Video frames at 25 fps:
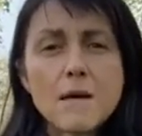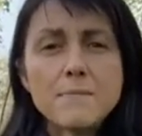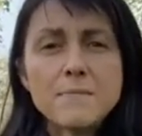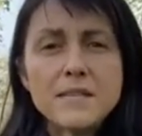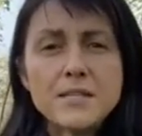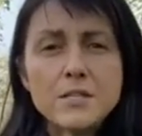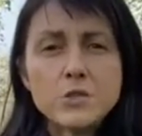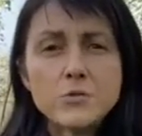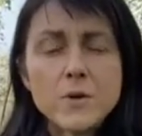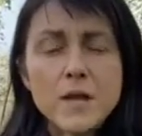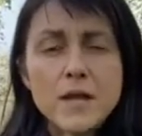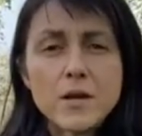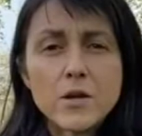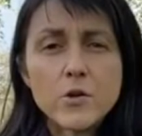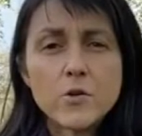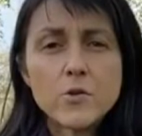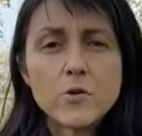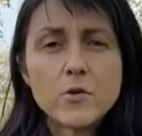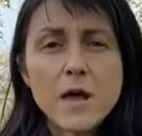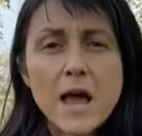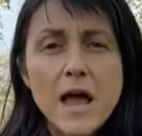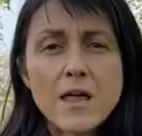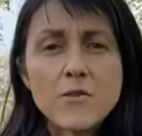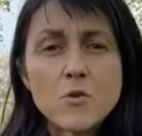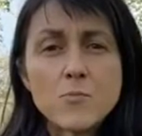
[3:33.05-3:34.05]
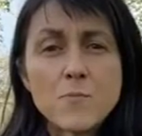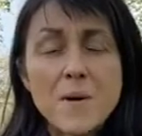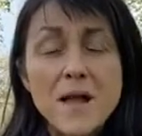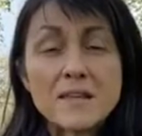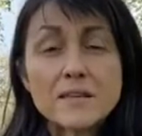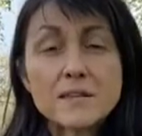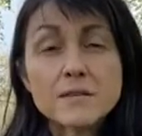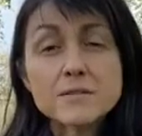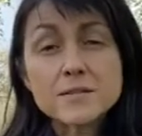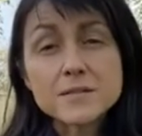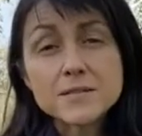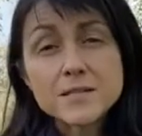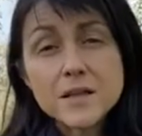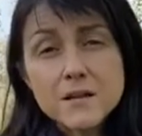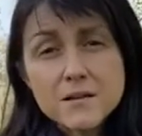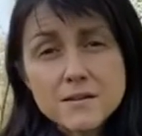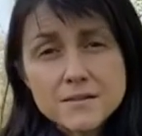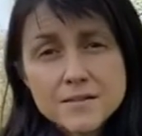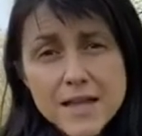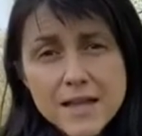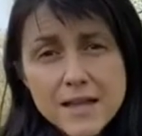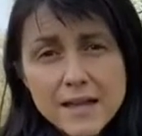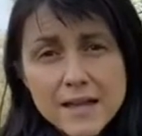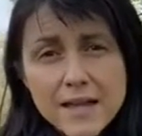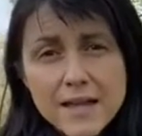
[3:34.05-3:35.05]
habituez-le à ne pas être
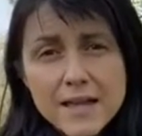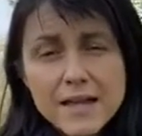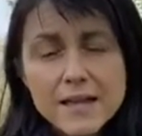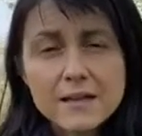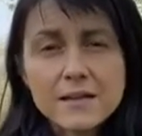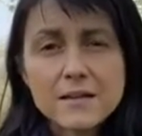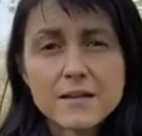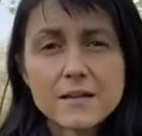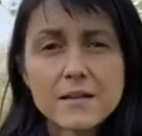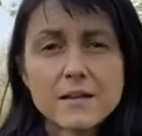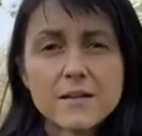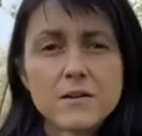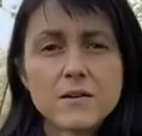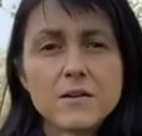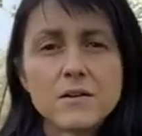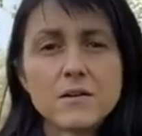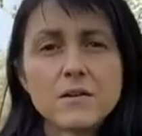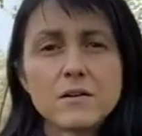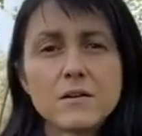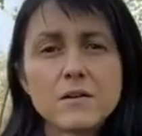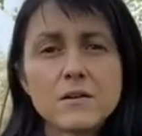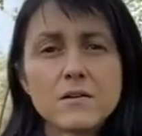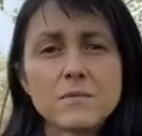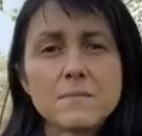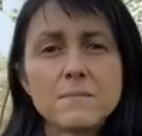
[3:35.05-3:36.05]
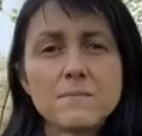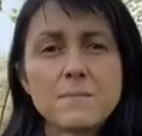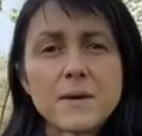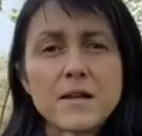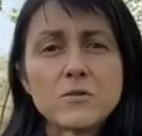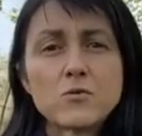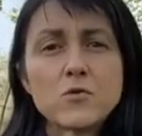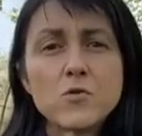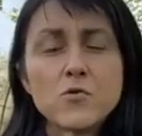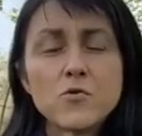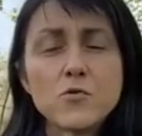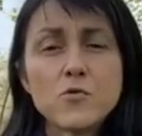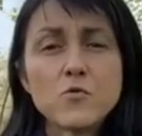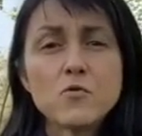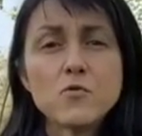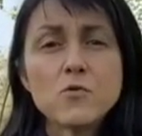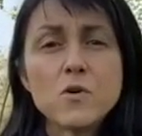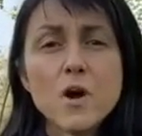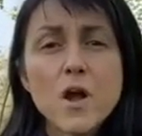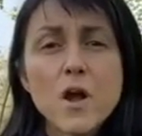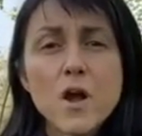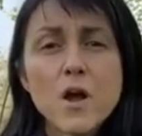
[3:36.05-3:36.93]
sans arrêt euh, près de vous.